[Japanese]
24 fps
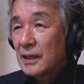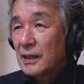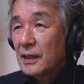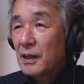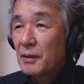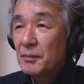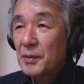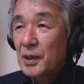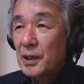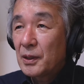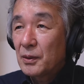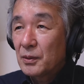
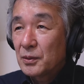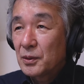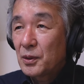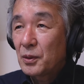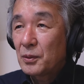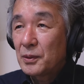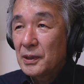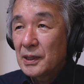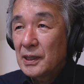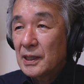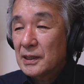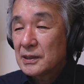カメラを
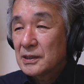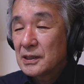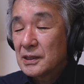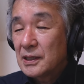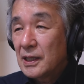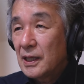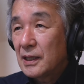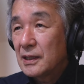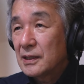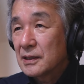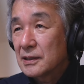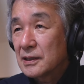取り出し
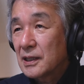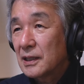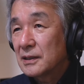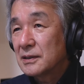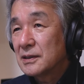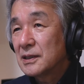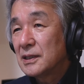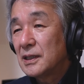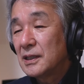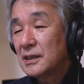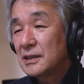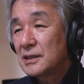て
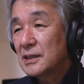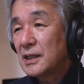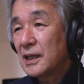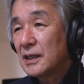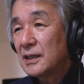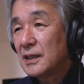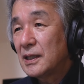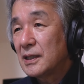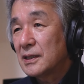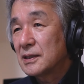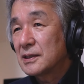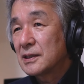撮影した
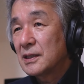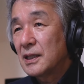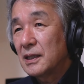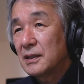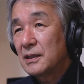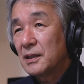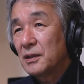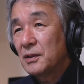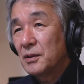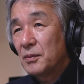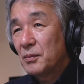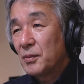んですけ
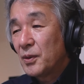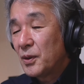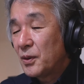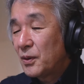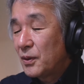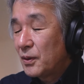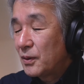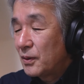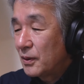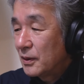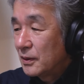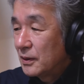れど
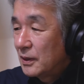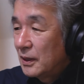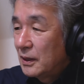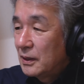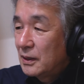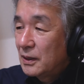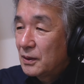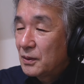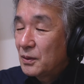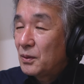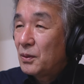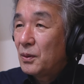も
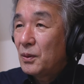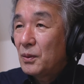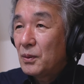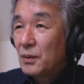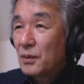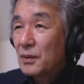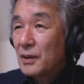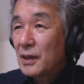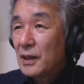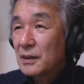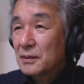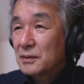
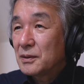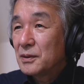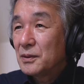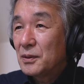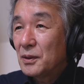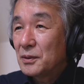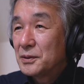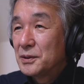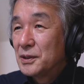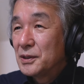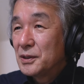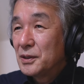広角
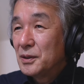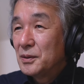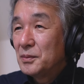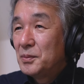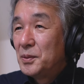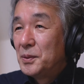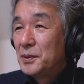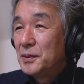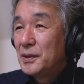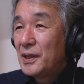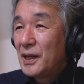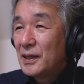の
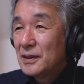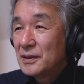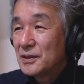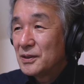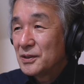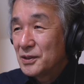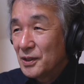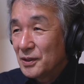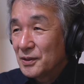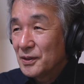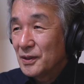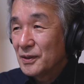
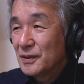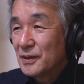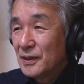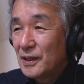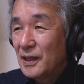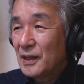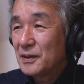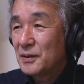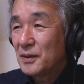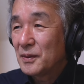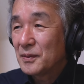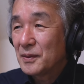ズームレンズ
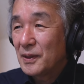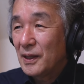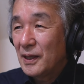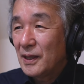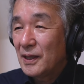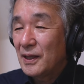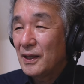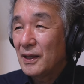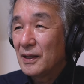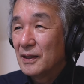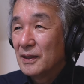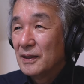なの
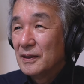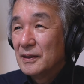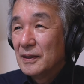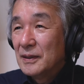で